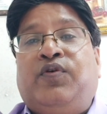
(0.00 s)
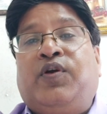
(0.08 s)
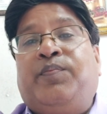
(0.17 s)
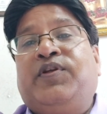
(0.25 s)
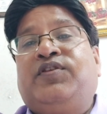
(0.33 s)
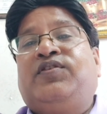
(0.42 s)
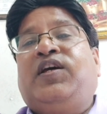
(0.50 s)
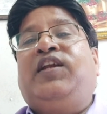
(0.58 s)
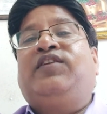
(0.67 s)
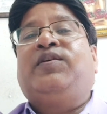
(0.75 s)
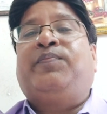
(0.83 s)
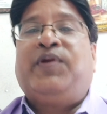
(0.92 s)
और अपने
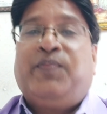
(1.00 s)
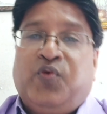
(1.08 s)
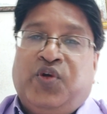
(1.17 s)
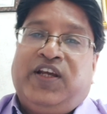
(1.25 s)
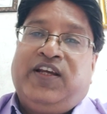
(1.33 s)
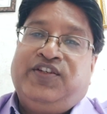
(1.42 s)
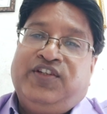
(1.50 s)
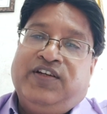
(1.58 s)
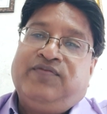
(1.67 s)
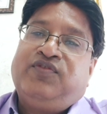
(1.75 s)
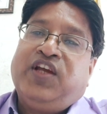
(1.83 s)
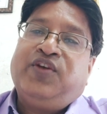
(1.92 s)
सारे सपने पूरे कीजिए
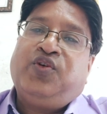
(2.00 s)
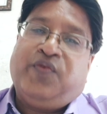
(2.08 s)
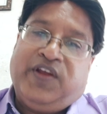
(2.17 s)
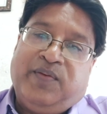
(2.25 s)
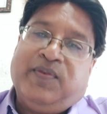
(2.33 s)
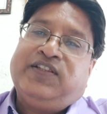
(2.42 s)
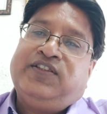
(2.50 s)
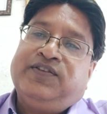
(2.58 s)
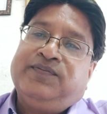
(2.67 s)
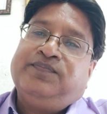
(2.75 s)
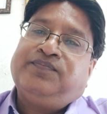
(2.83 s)
थैंक यू वेरी मच